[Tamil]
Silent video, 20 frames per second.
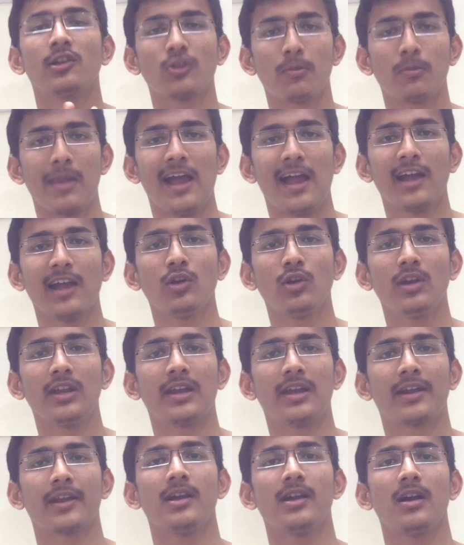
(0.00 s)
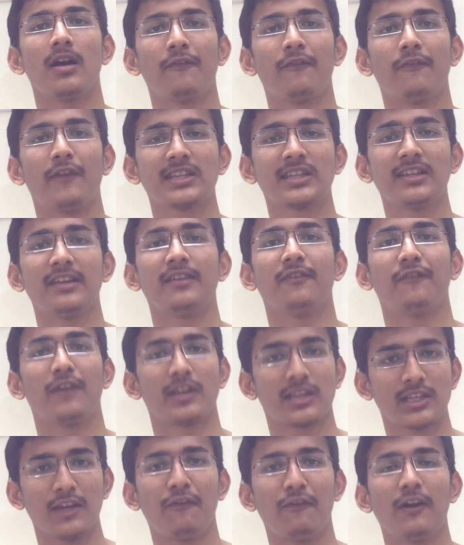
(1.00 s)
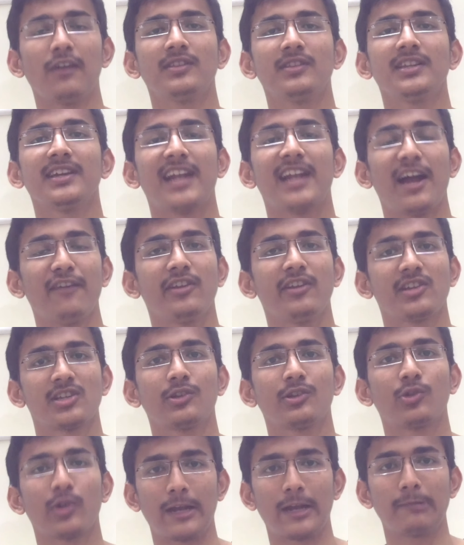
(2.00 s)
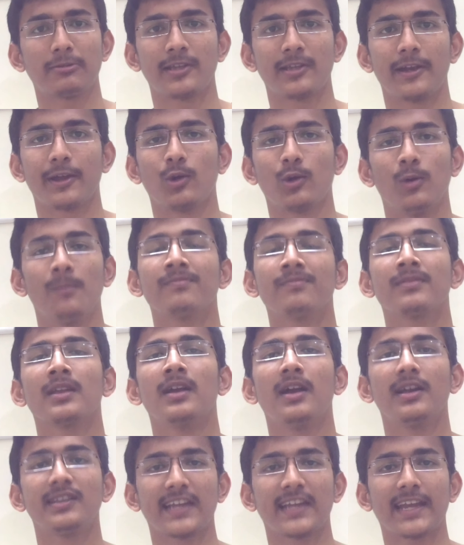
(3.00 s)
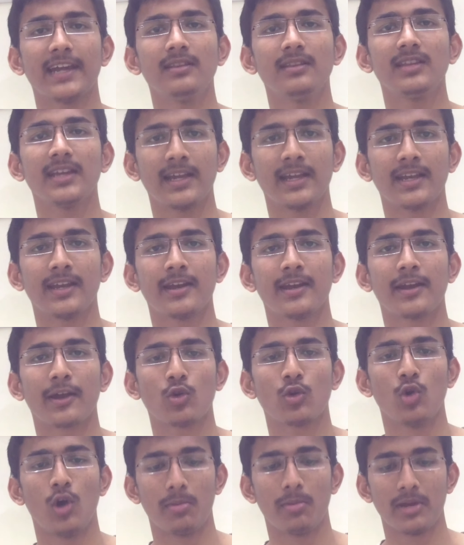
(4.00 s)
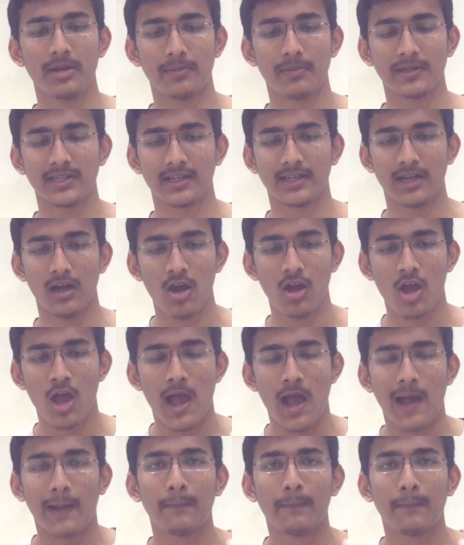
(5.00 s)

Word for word: ஸோ பிளாக் ஹோல் இல்லைன்னா ஃபர்ஸ்ட் ஃபர்ஸ்ட் ஆஃப் ஆல் வந்து கிராவிடேஷன் கொலாப்ஸ் நடக்கும் செகண்ட் திங் என்ன நடக்கும் அப்படின்னு பாத்தீங்கன்னா